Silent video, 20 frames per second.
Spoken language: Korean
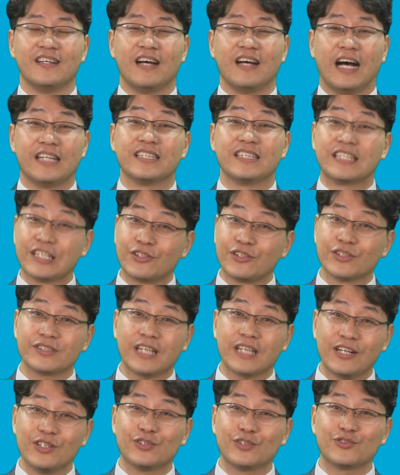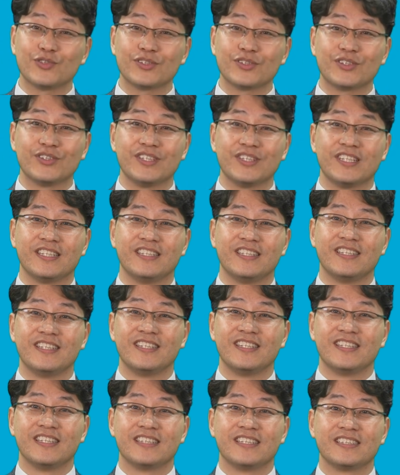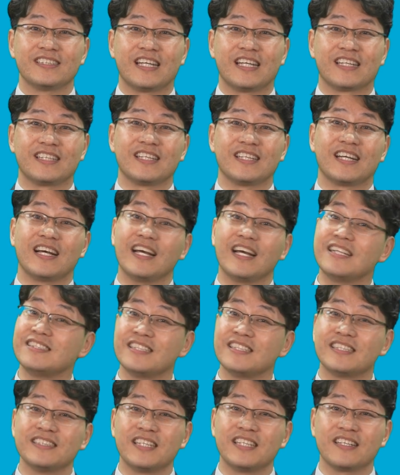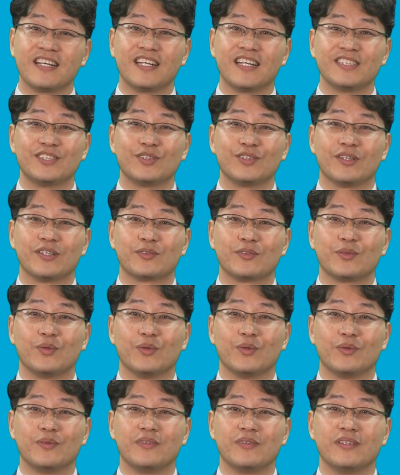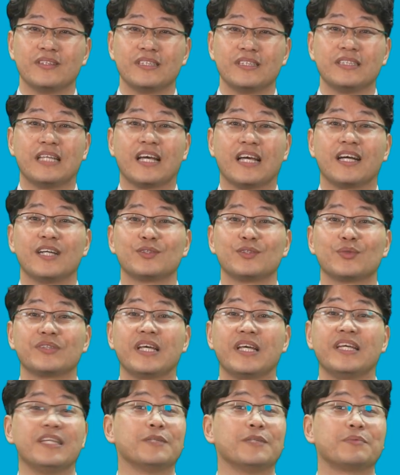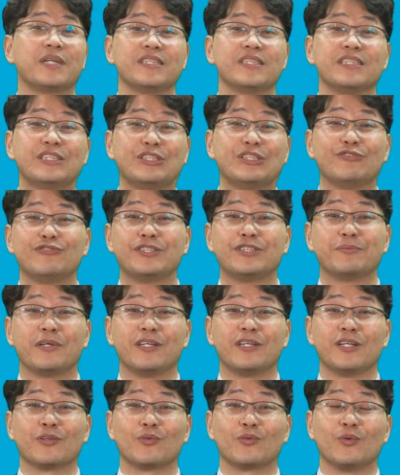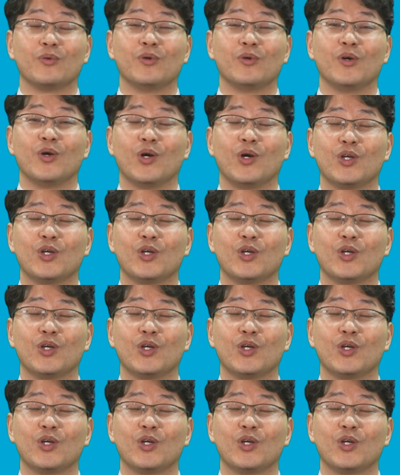아니 기껏 살려주었더니 자기가 한 일을 생각하지도 않고 이내 네 가족 내 이름까지 지우지 말라고